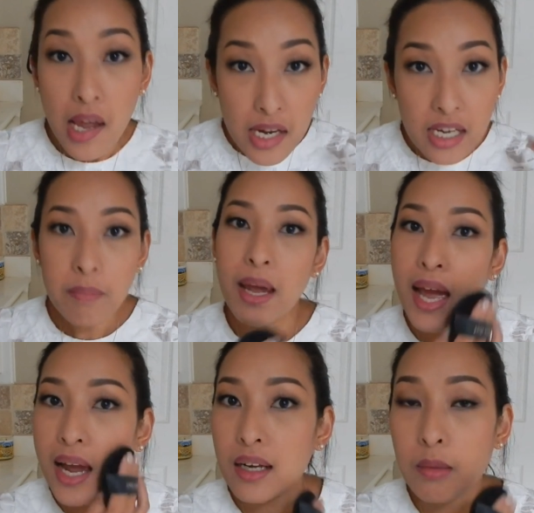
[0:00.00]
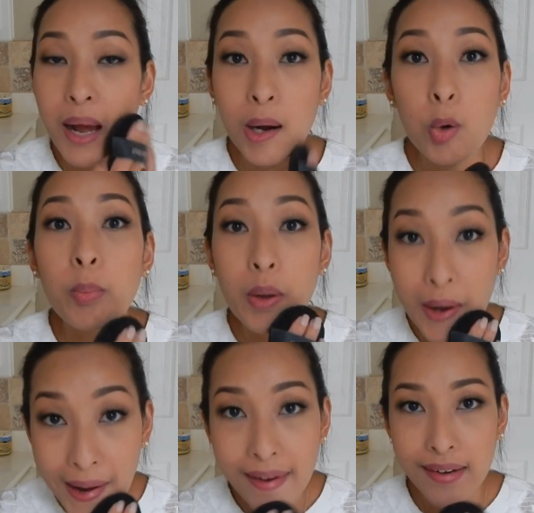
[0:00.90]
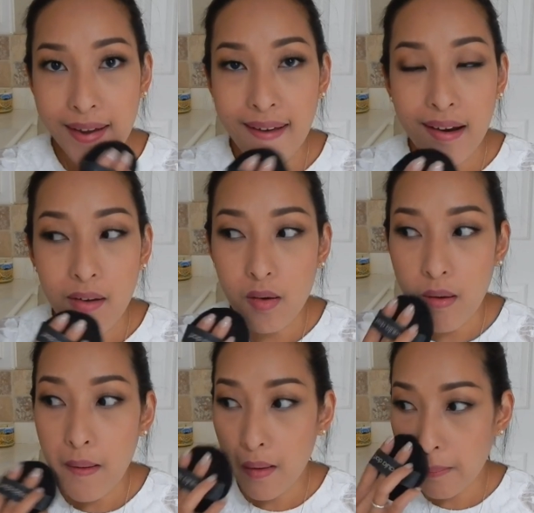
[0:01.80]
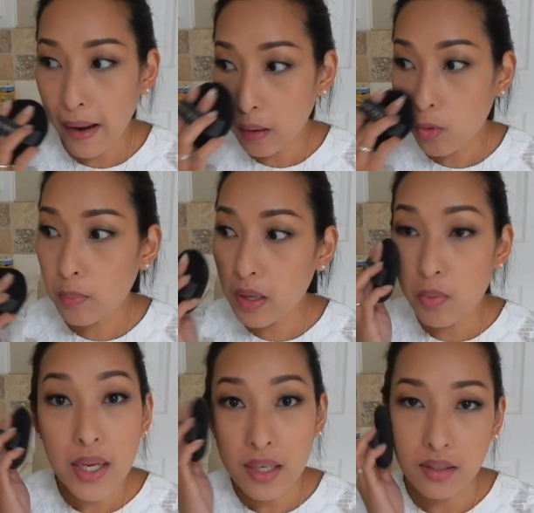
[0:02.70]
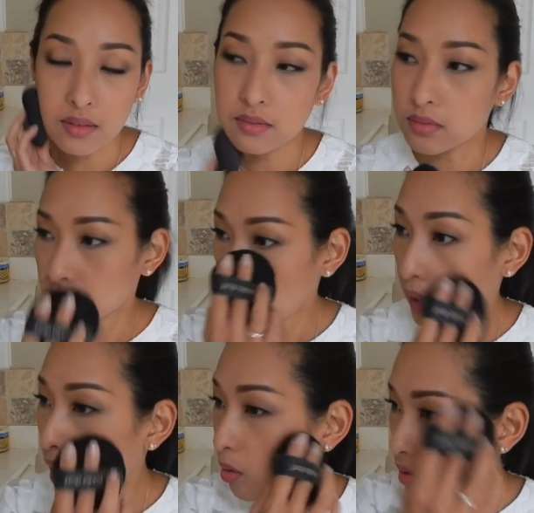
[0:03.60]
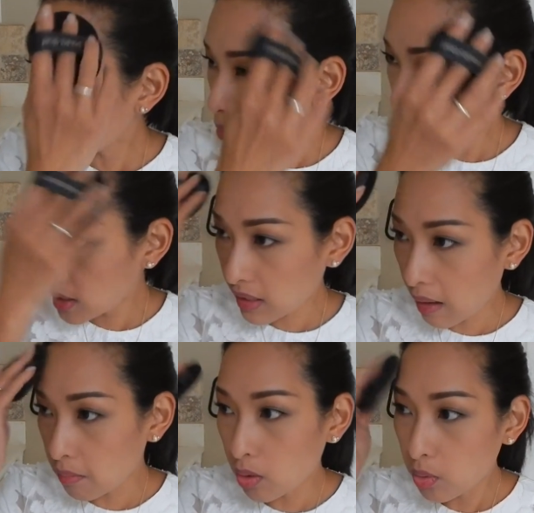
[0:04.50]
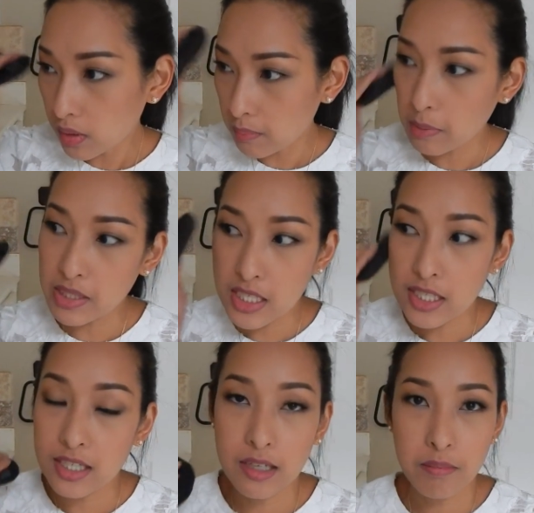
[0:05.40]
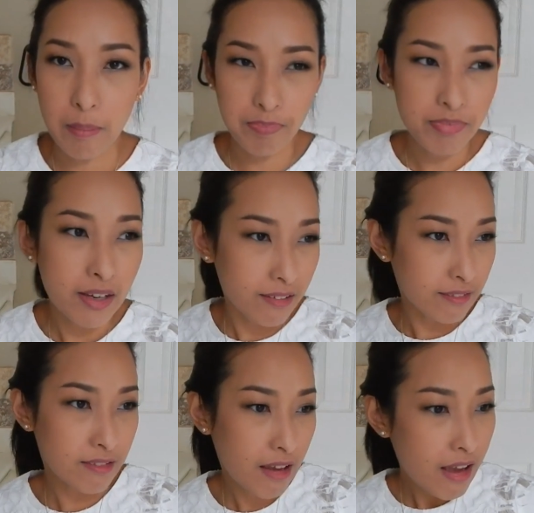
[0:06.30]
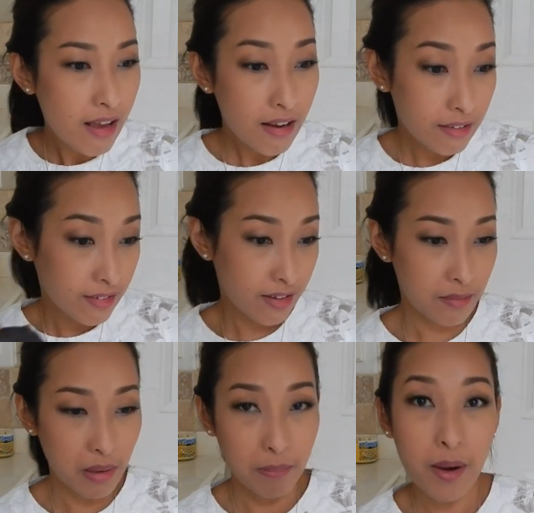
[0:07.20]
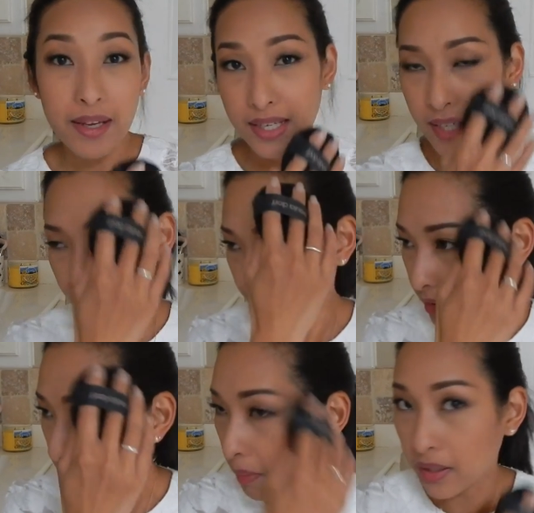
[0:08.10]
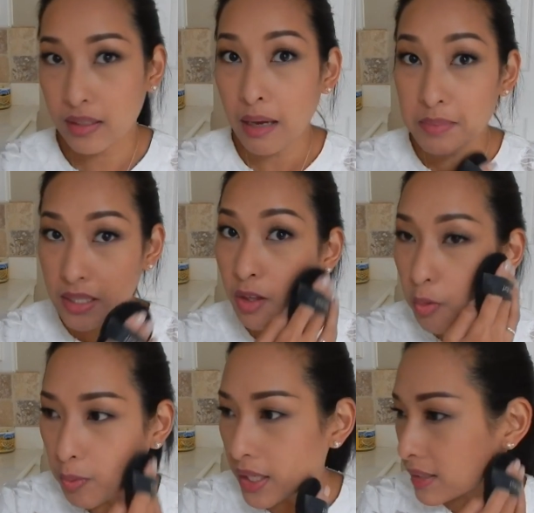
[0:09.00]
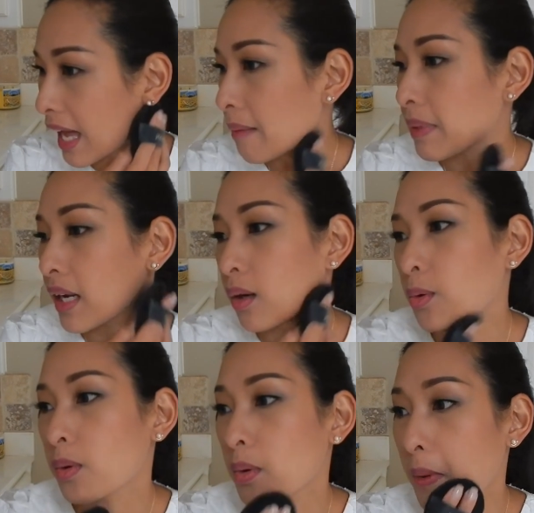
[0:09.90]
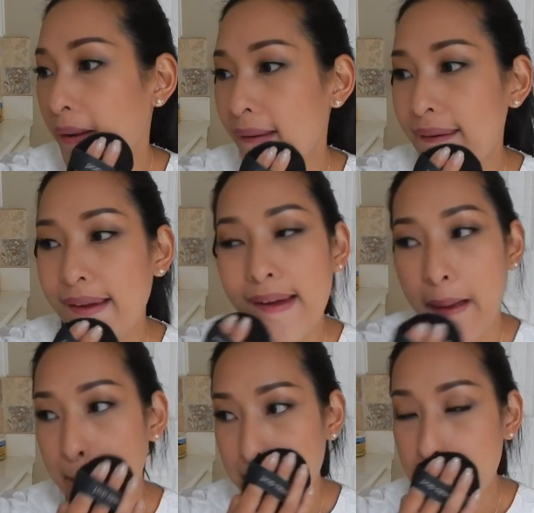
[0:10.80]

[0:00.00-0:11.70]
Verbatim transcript: อีนี่ไปห้างคือพาลูกไปเล่นนะคะ แล้วก็พาลูกไปวิ่งนะเราก็ต้องวิ่งตามลูกนะมันไม่ใช่เดินแบบเดินเดินแบบอ้อยอิ่งนะบอกว่าแทบจะต้องวิ่งตามไปกับลูกด้วยนะคะ